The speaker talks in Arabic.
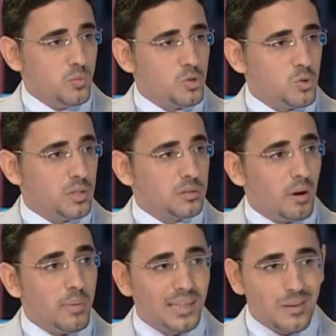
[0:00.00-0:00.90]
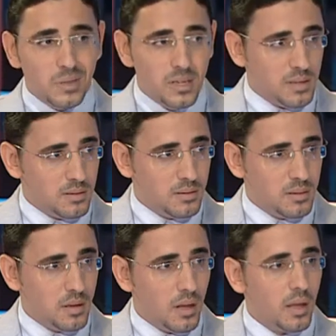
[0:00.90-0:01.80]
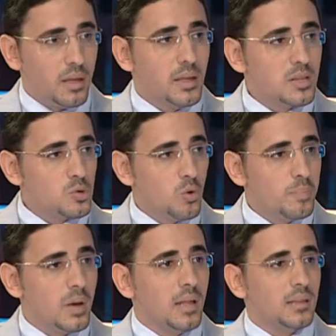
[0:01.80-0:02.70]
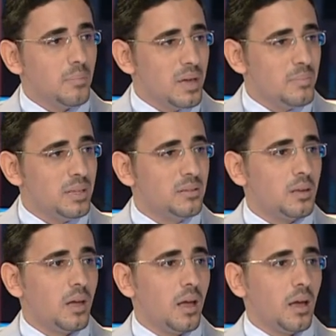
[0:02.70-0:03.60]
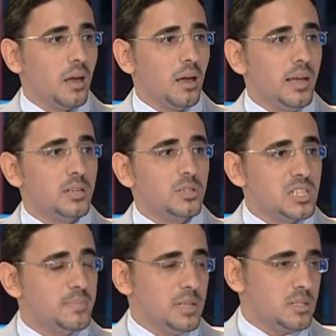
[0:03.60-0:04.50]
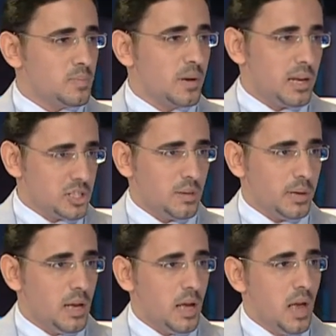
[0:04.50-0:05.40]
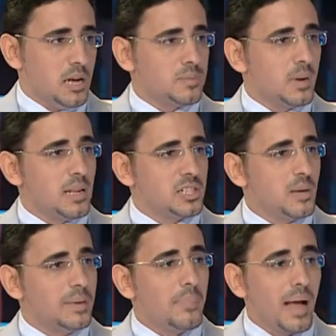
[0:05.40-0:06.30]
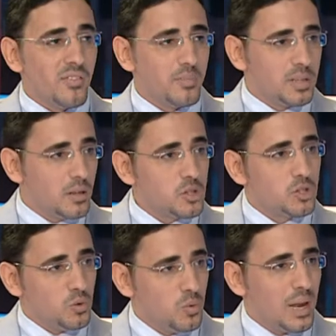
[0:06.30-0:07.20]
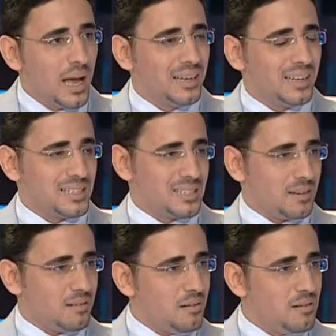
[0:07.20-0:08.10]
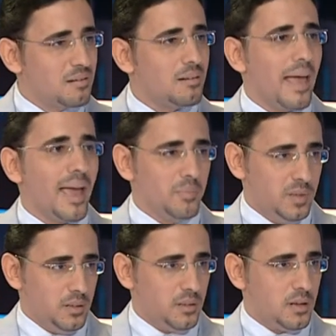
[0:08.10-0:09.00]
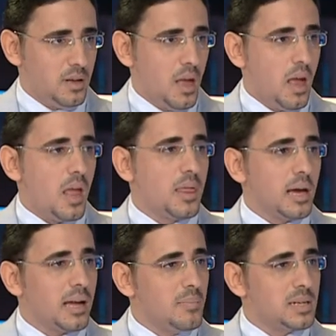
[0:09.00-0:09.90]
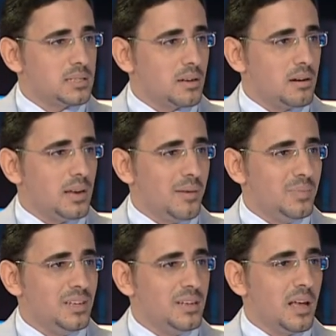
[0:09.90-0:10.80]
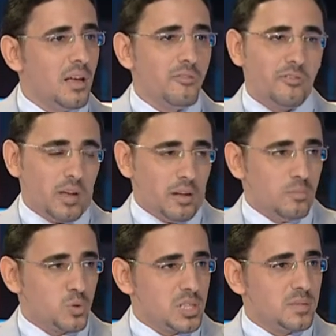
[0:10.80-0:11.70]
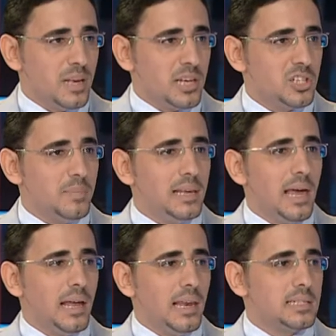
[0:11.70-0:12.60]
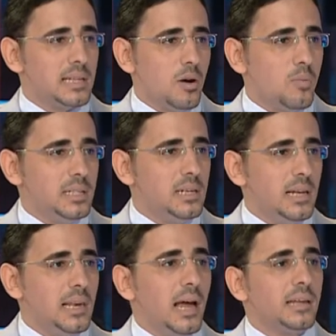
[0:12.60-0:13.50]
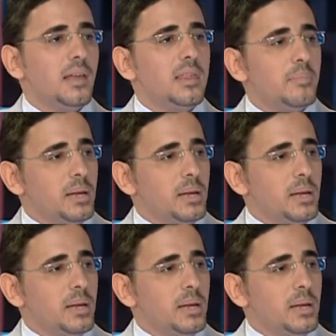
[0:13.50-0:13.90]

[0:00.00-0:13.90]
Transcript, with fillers: وجود اضطرابات أمنية يصعب تماما آه، جذب الاستثمار الاجنبي الاستثمار الاجنبي يبحث بالدرجه الاولى عن استقرار امني اذا غاب الاستقرار الامني فالمستثمر الاجنبي لا ليس له بديل الا ان يذهب